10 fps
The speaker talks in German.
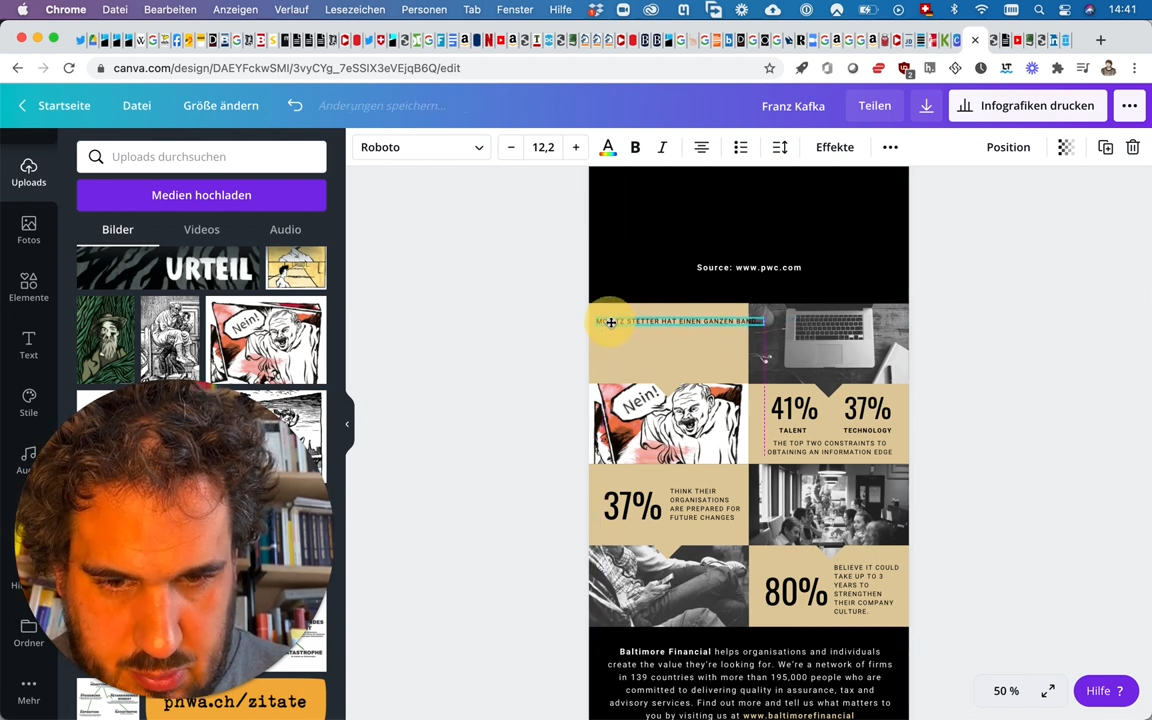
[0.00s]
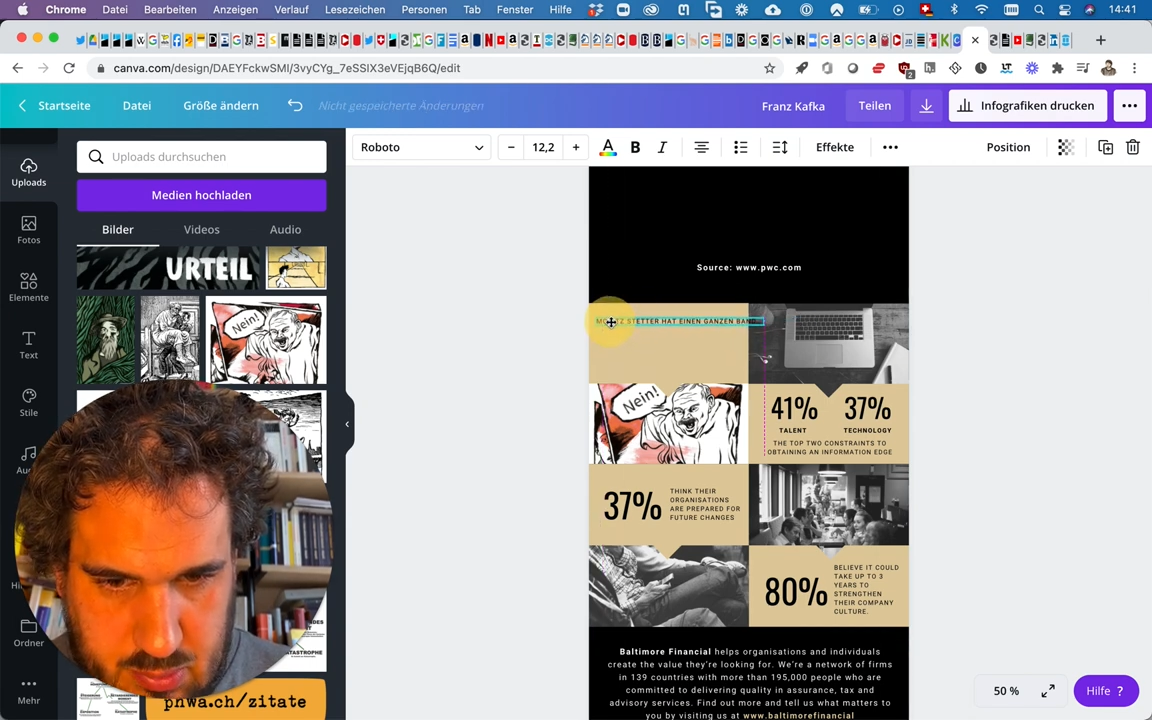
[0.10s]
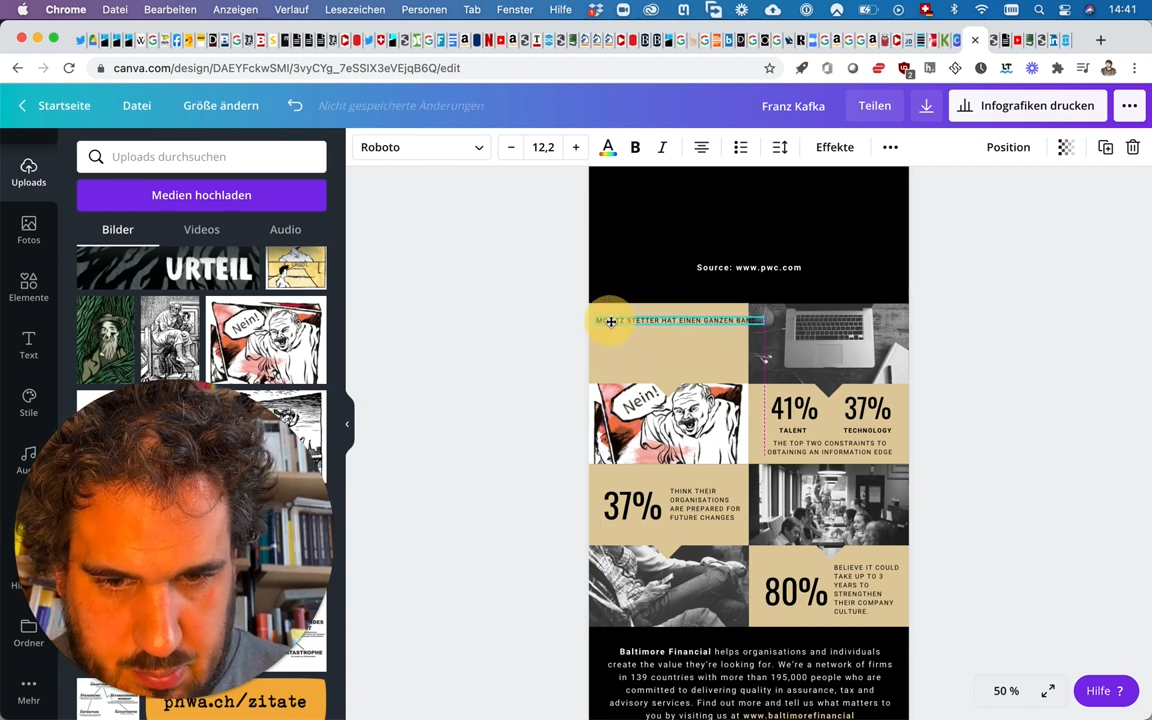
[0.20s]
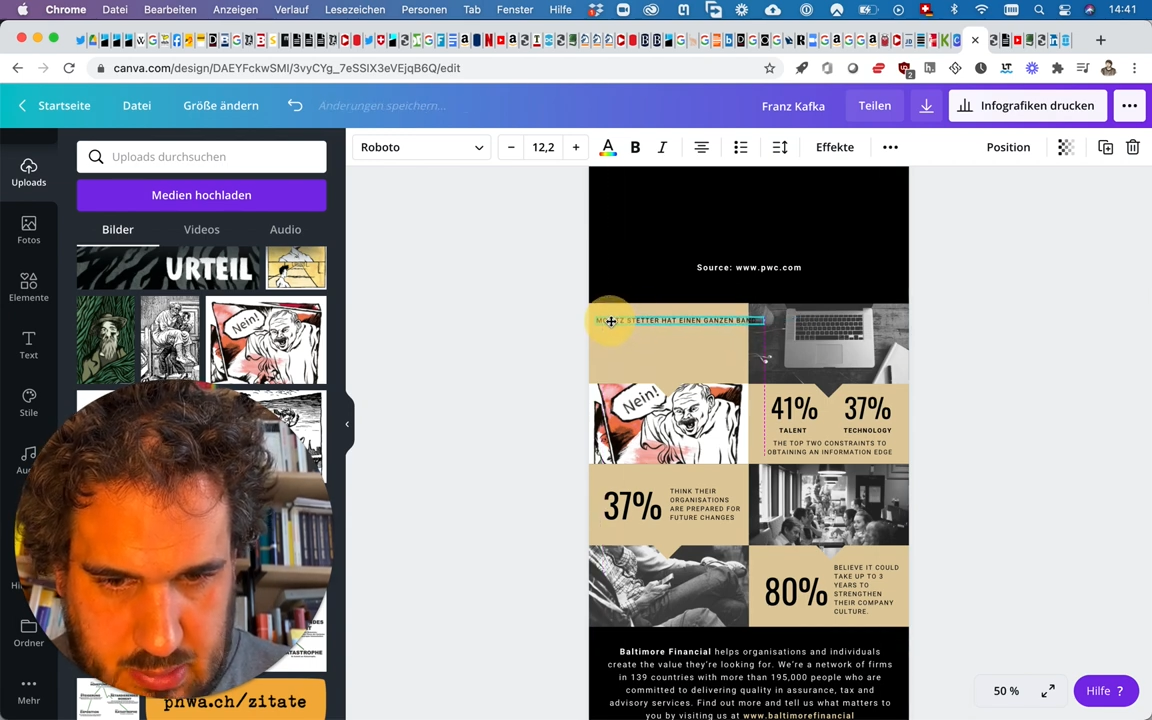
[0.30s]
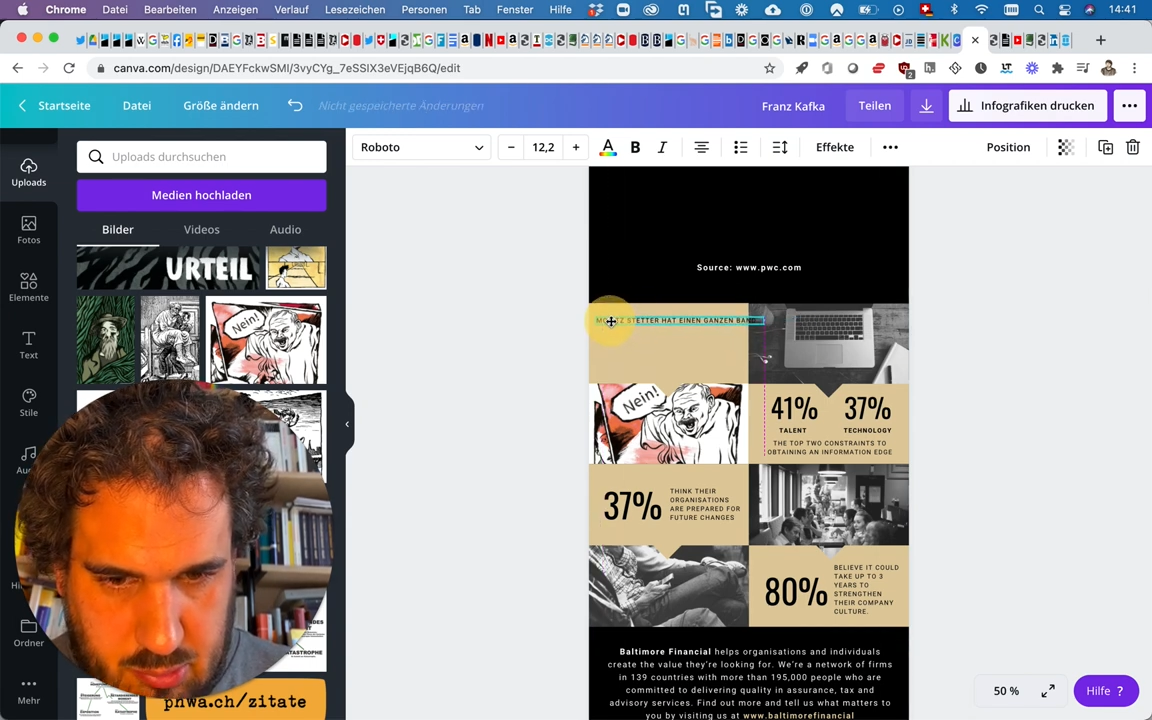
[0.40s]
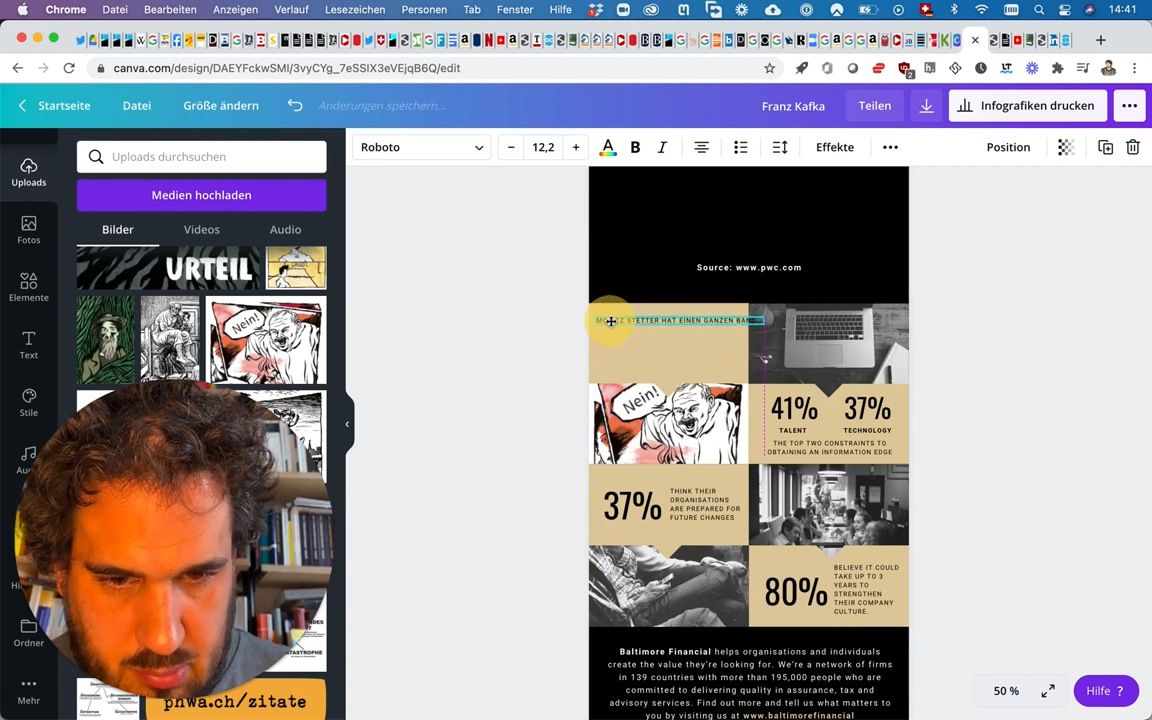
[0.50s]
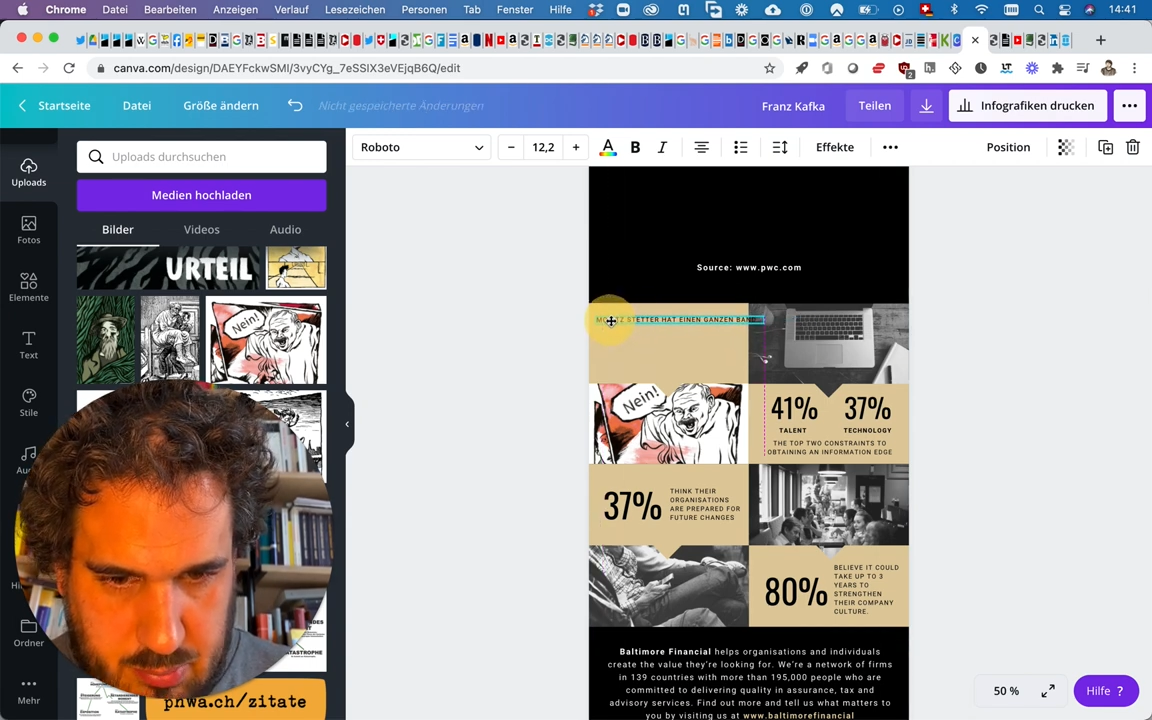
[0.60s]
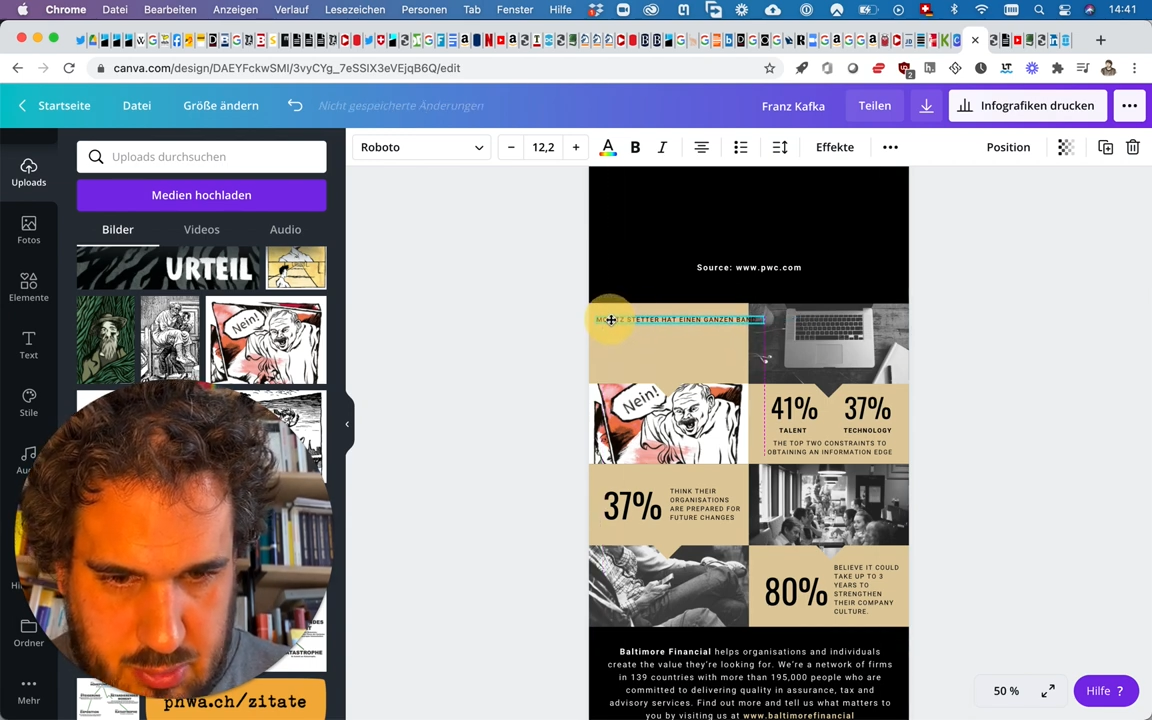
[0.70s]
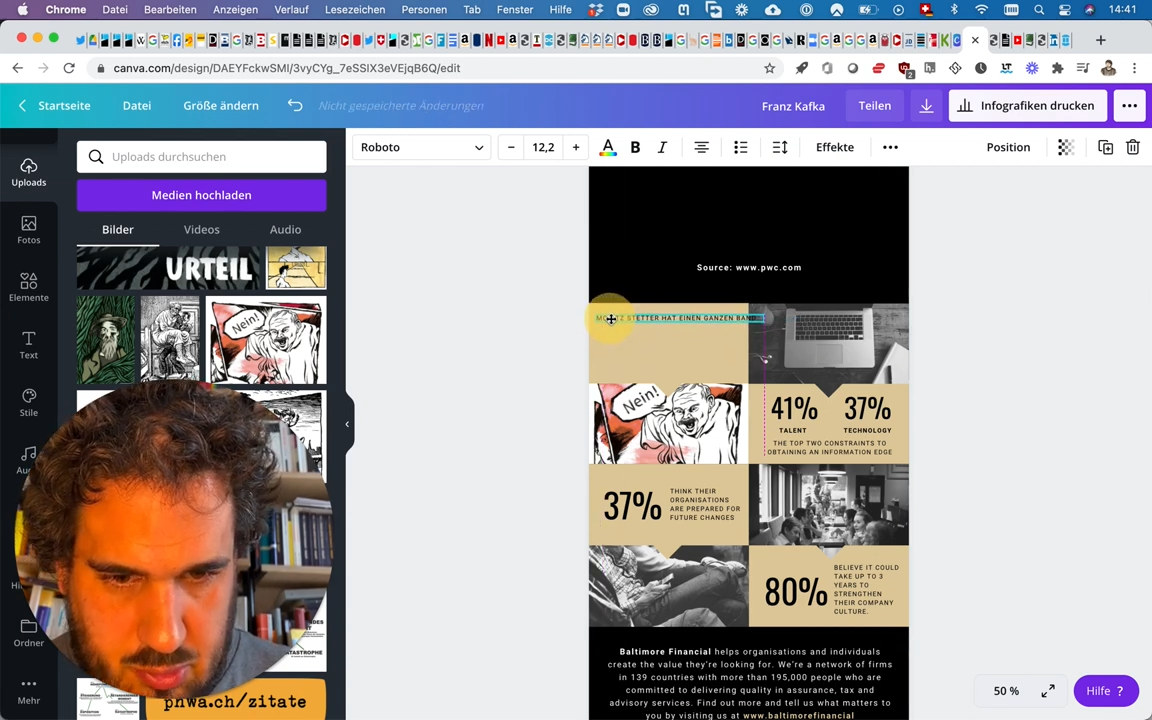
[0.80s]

braucht ein bisschen